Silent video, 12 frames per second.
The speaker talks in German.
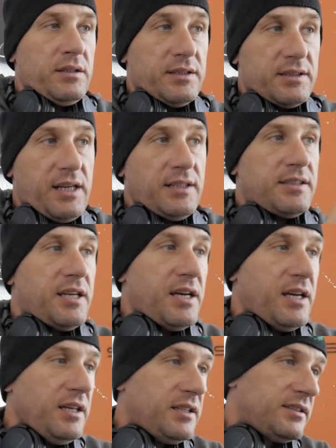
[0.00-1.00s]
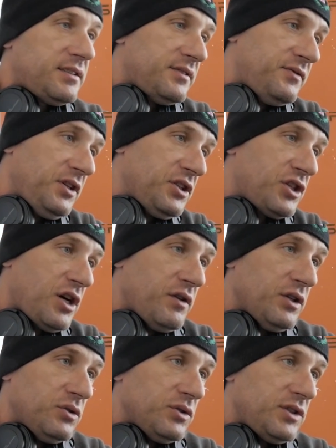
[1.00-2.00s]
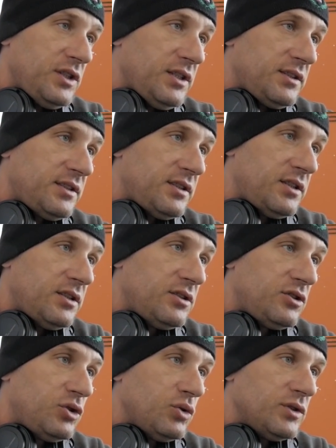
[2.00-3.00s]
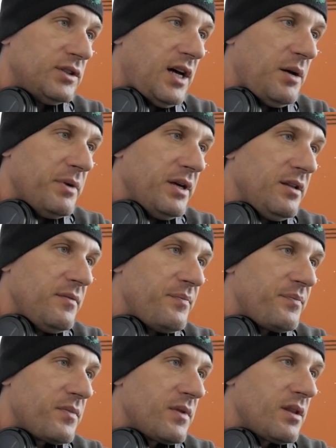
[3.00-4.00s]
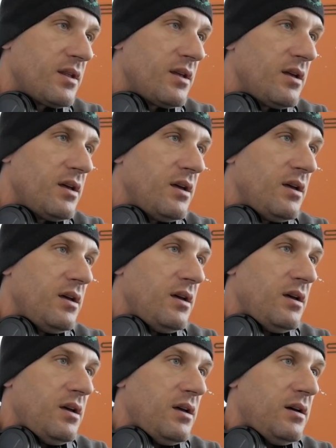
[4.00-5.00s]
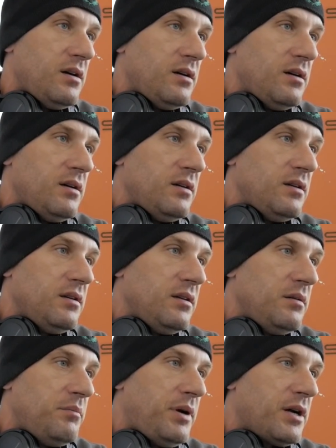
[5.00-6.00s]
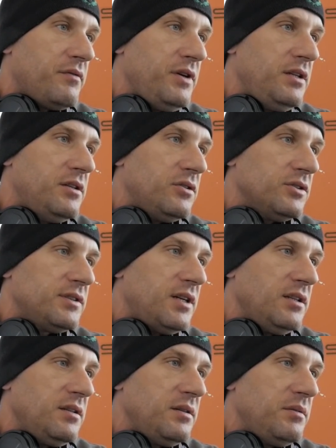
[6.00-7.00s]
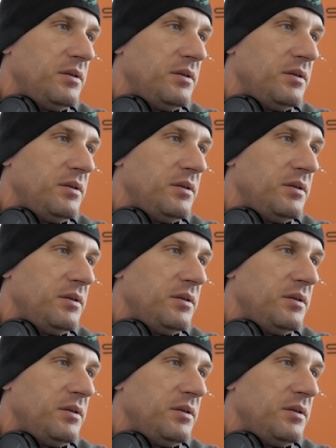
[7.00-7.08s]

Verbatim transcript: Das heißt, ich, wir schauen uns jetzt zusammen ein äh, paar Videos an.